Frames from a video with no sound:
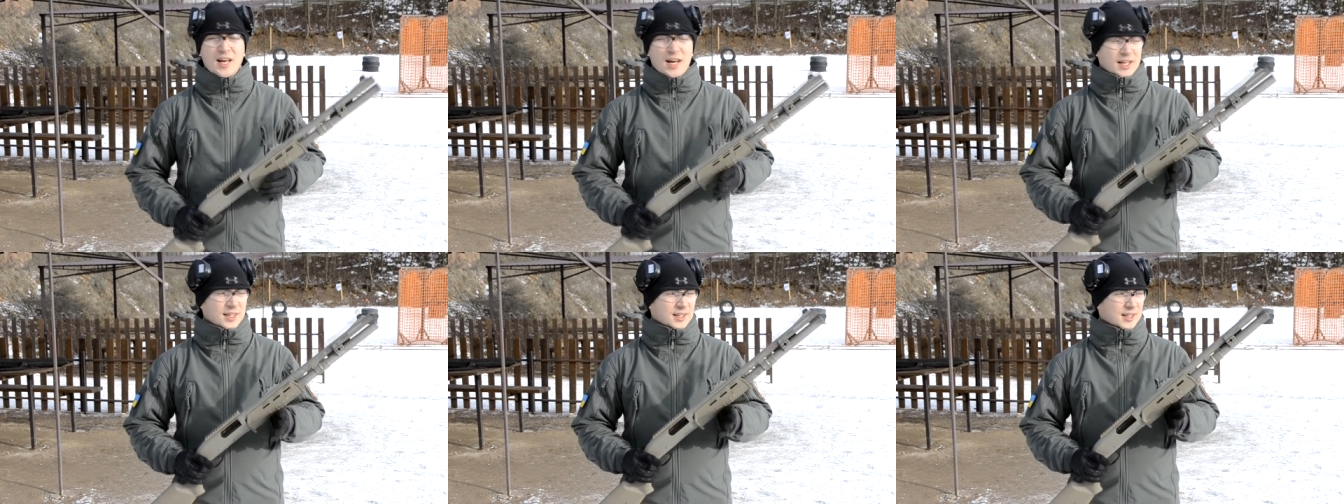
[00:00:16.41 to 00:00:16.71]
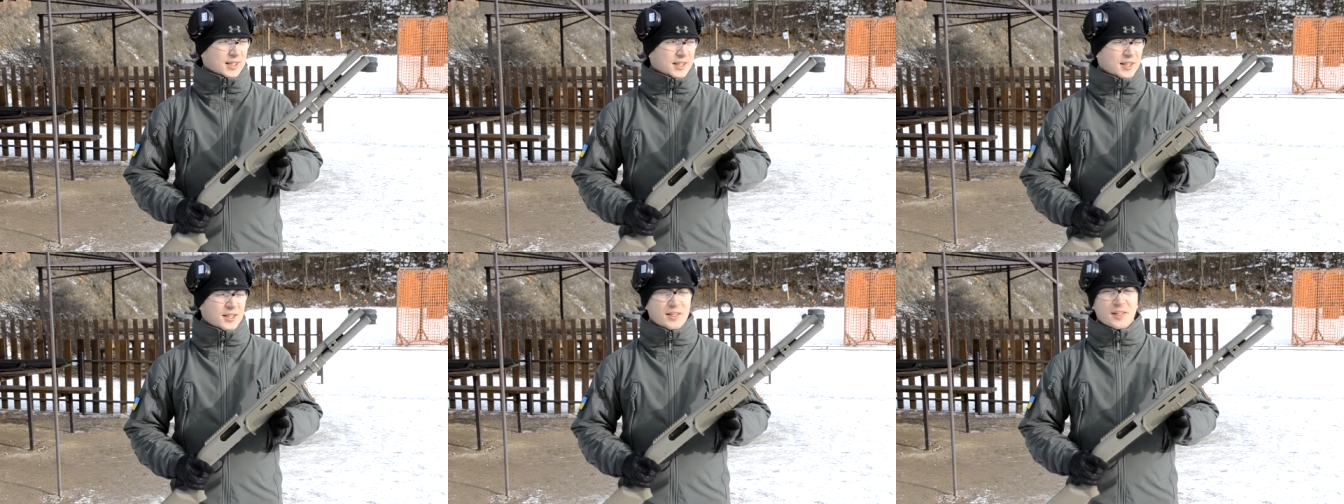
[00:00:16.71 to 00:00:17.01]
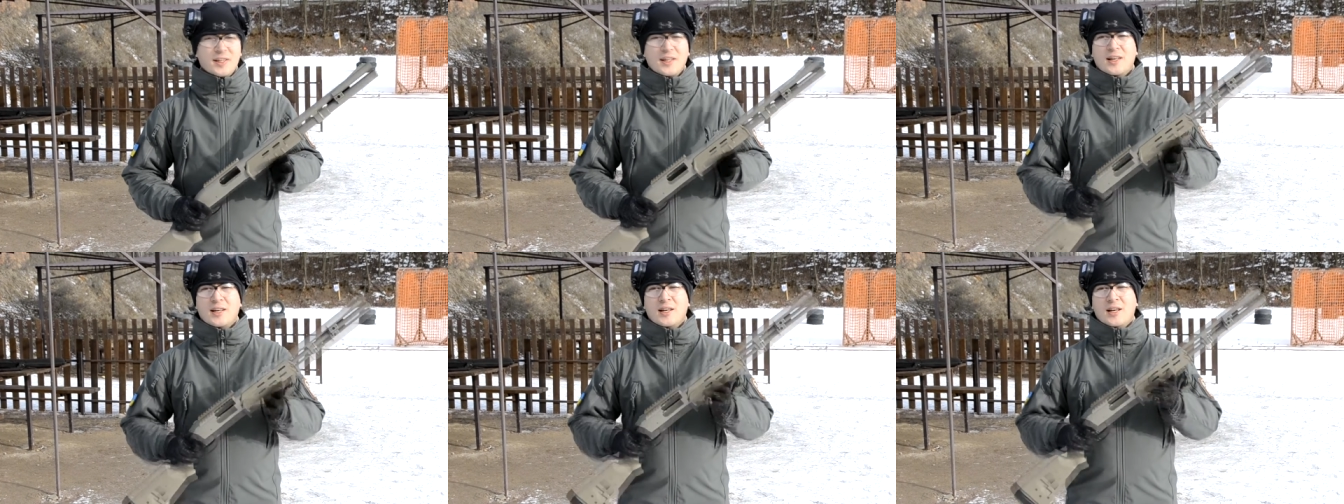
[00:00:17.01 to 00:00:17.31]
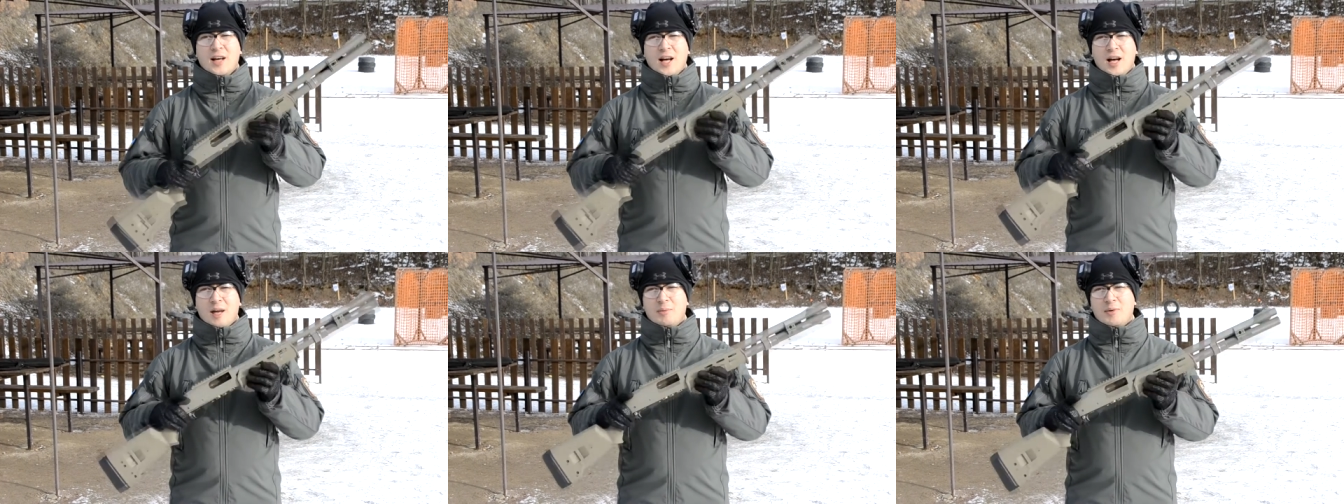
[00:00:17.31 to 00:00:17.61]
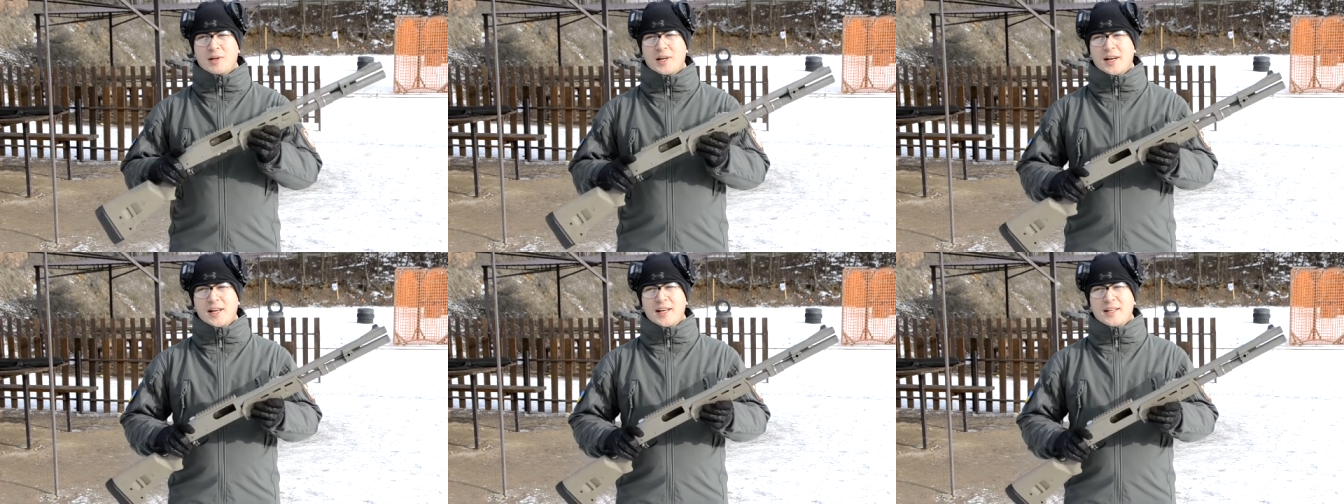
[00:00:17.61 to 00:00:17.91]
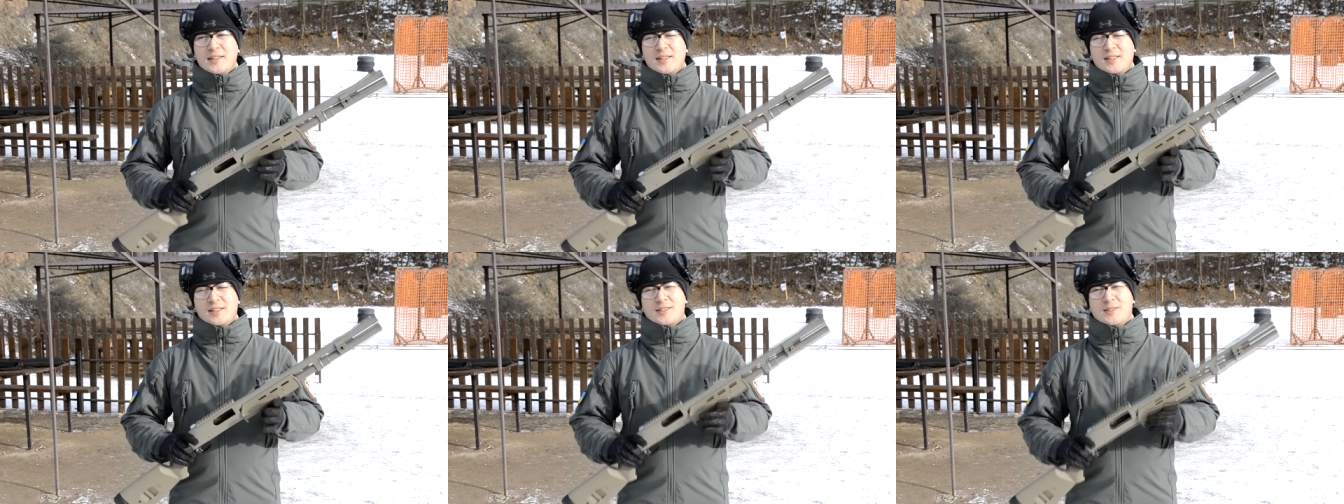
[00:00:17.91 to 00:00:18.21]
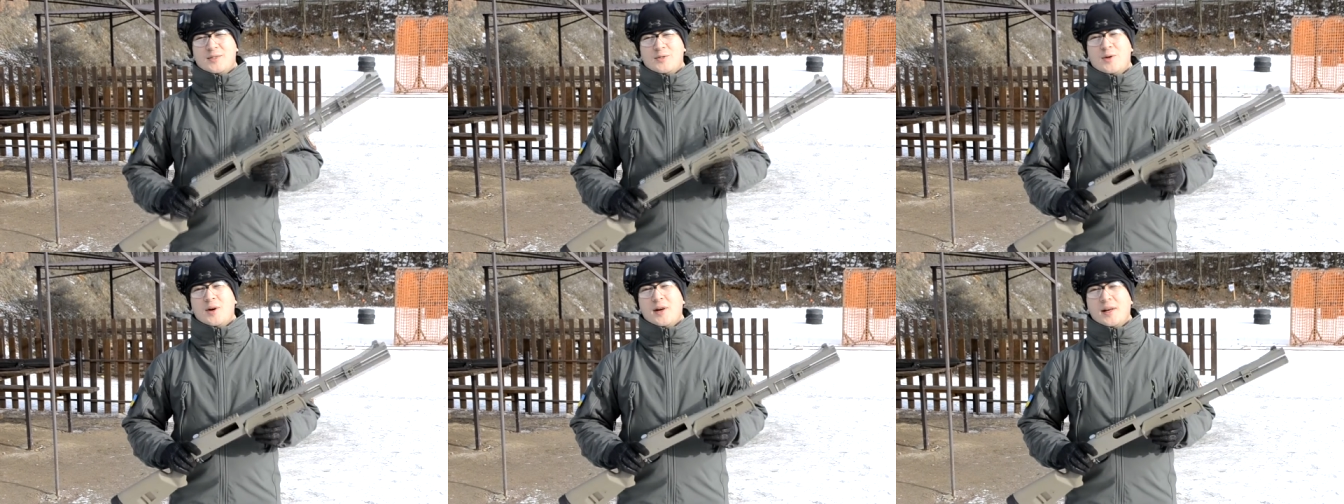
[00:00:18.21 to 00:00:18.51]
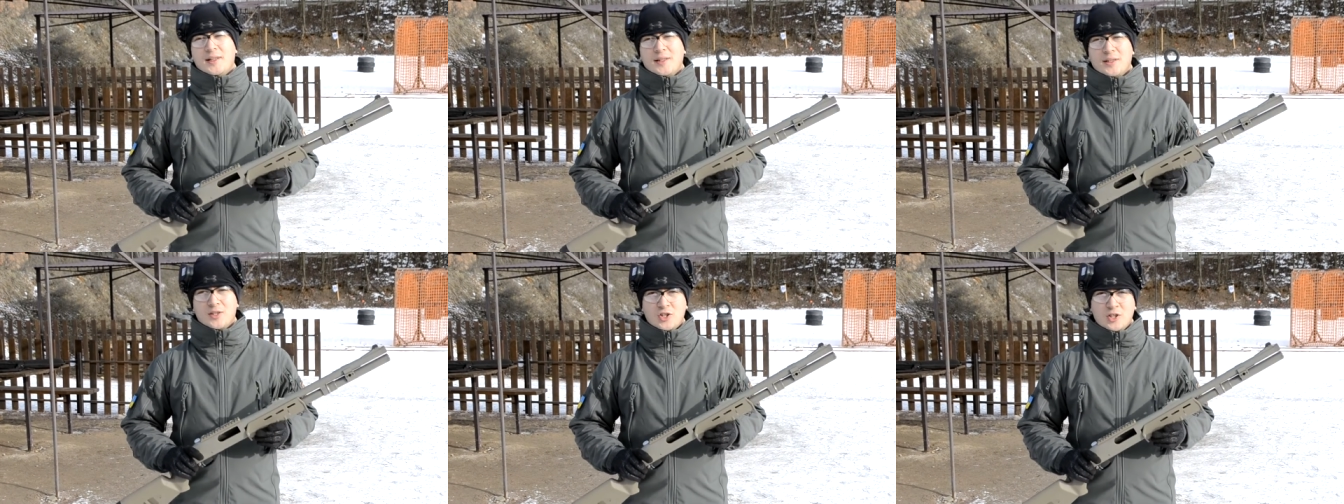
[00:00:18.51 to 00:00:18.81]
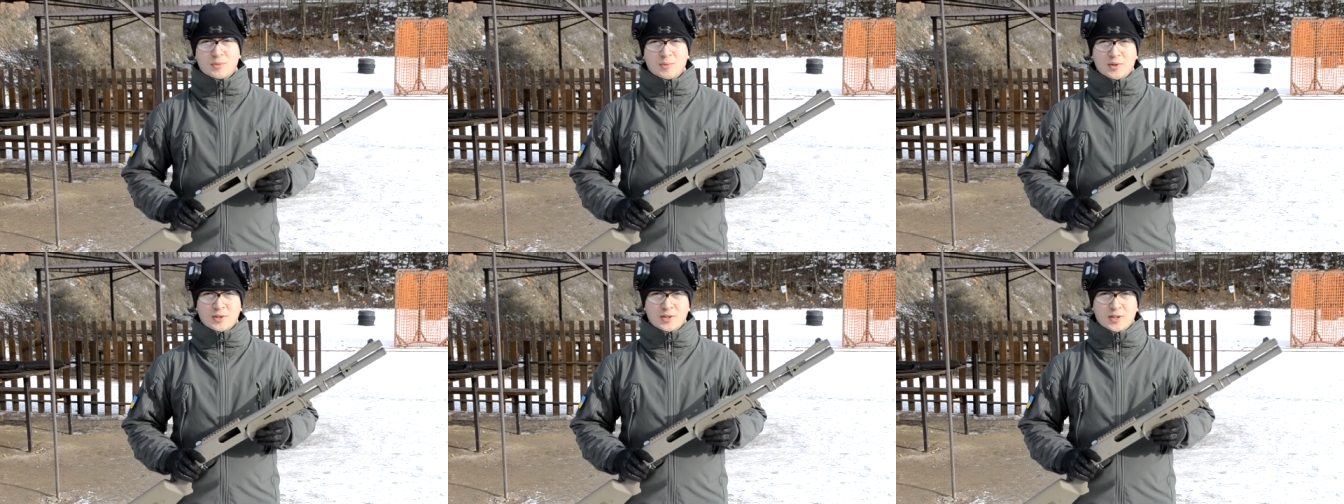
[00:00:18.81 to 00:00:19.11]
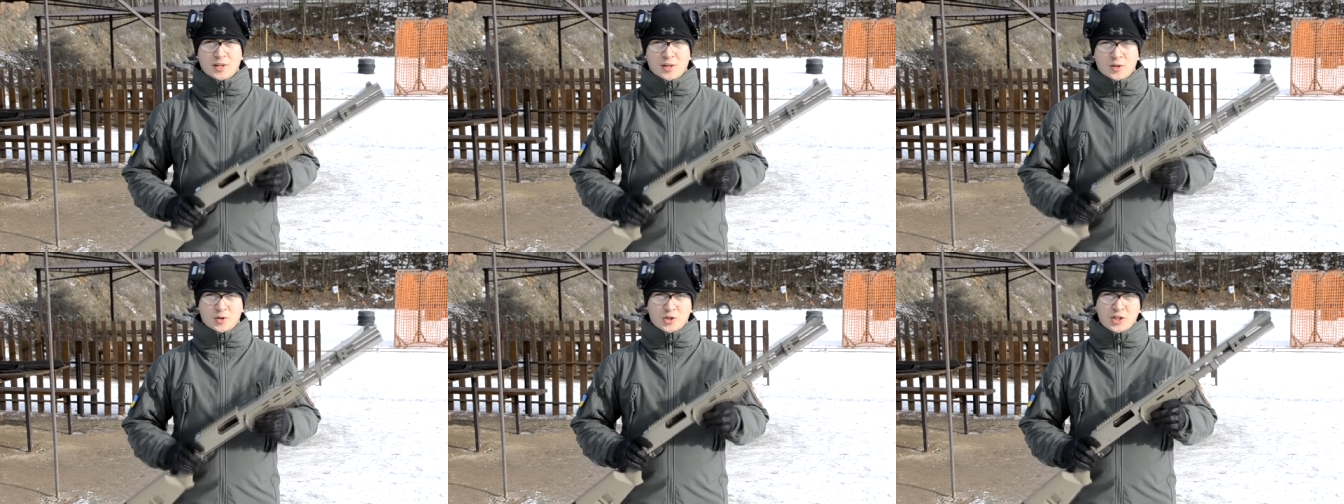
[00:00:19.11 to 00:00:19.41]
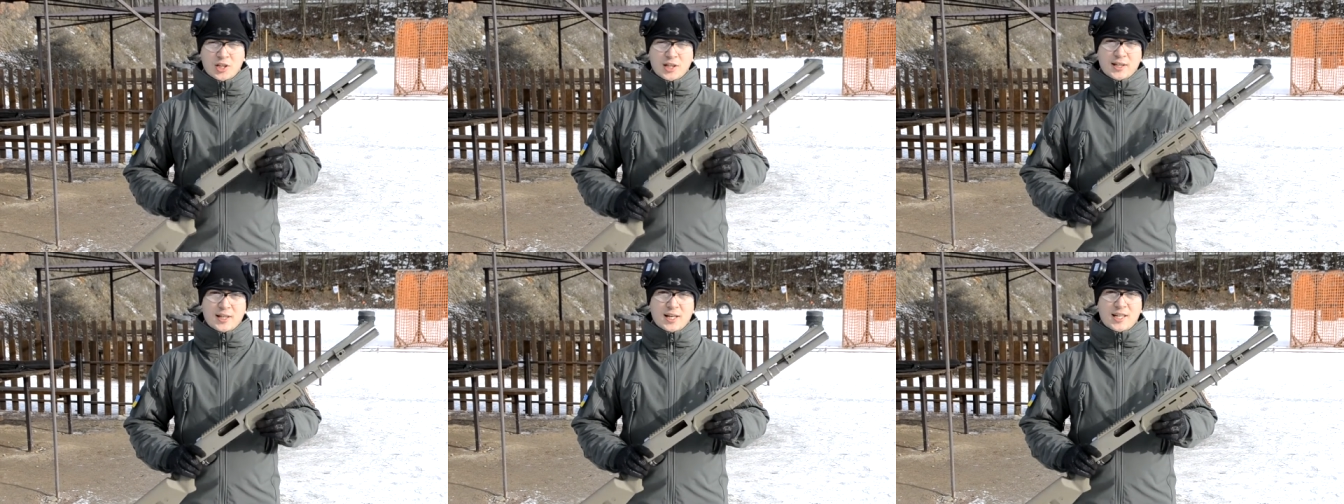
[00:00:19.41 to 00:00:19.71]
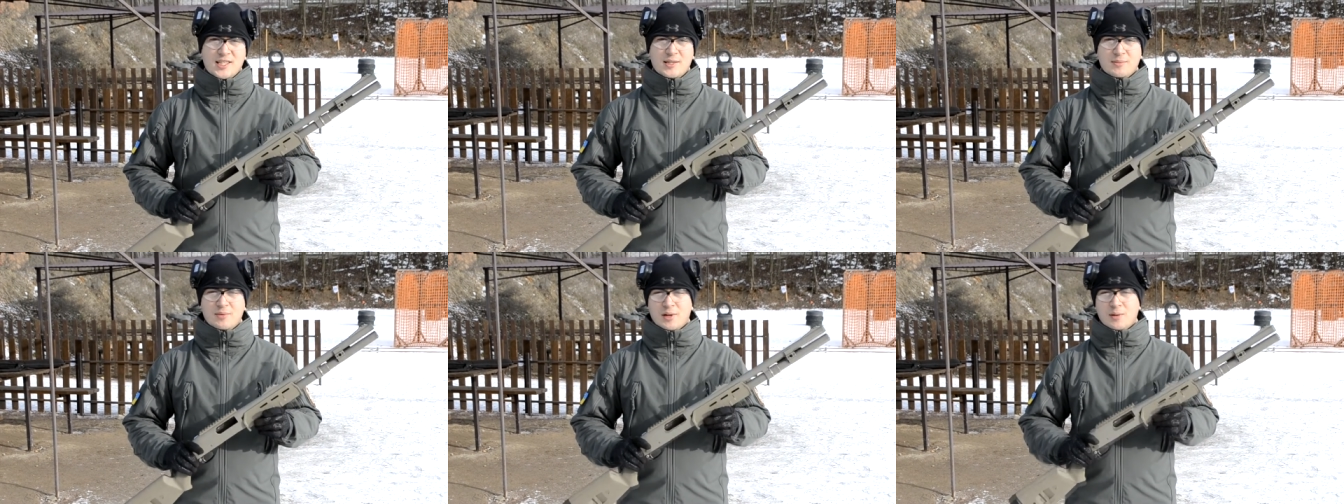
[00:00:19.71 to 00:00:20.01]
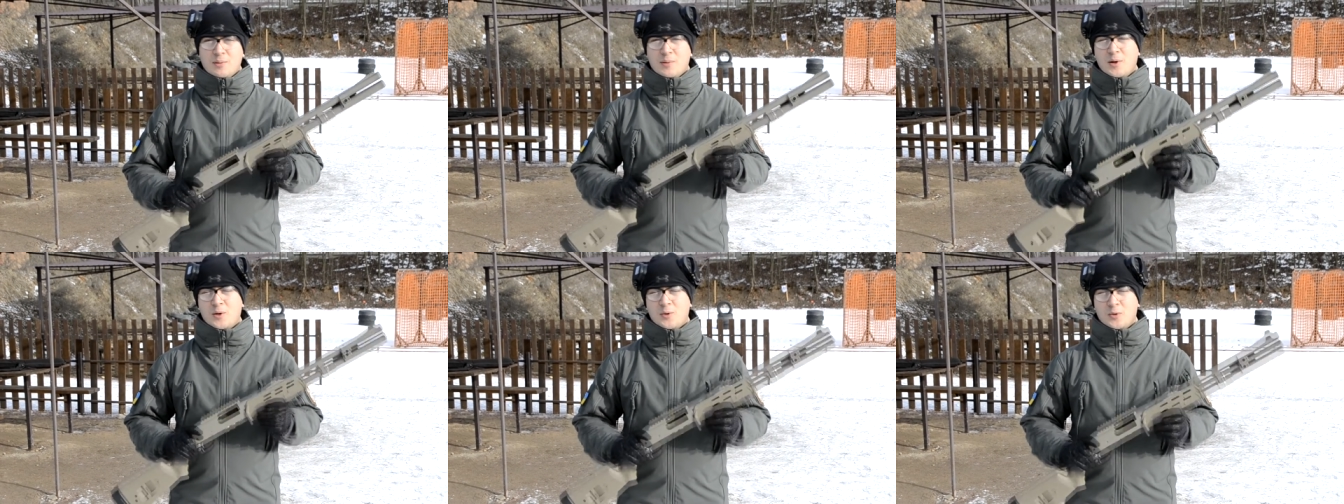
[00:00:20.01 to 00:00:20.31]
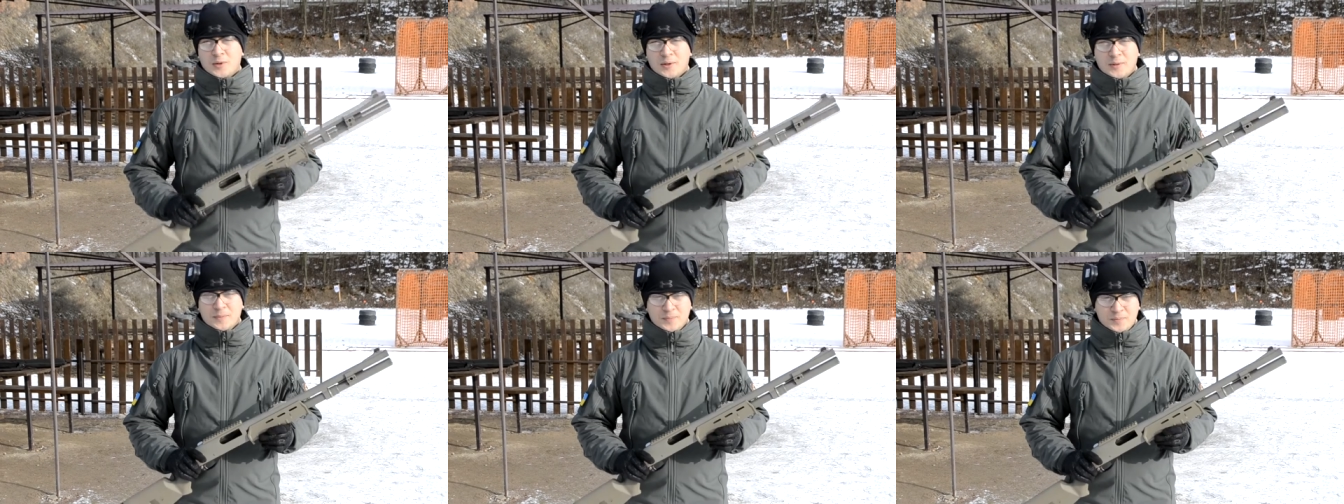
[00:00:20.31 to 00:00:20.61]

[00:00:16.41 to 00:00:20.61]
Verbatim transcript: это какие апгрейды, аксессуары должны быть на ружье для самообороны.